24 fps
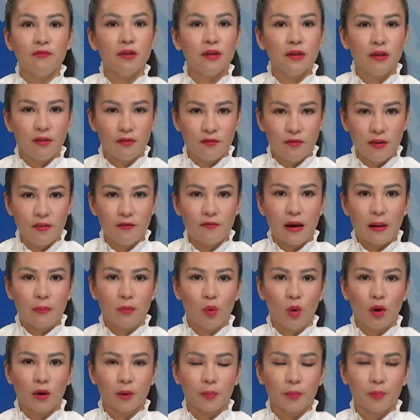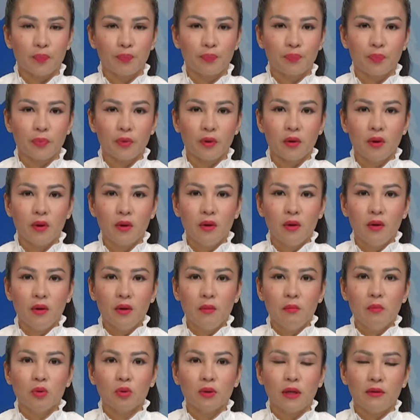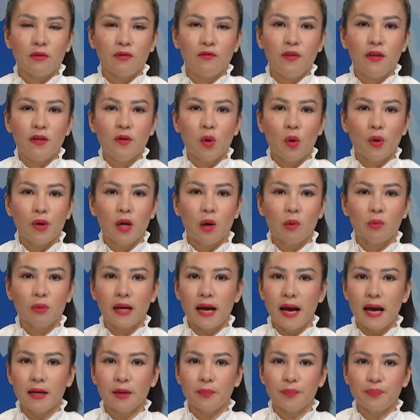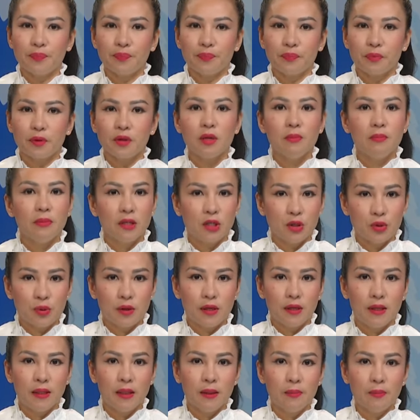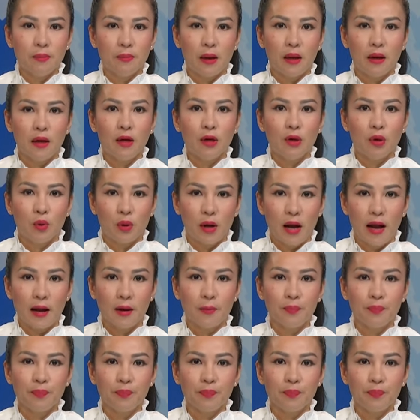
vì vi phạm luật. Một thành viên hội đồng khác, Dmitry Paliyuga,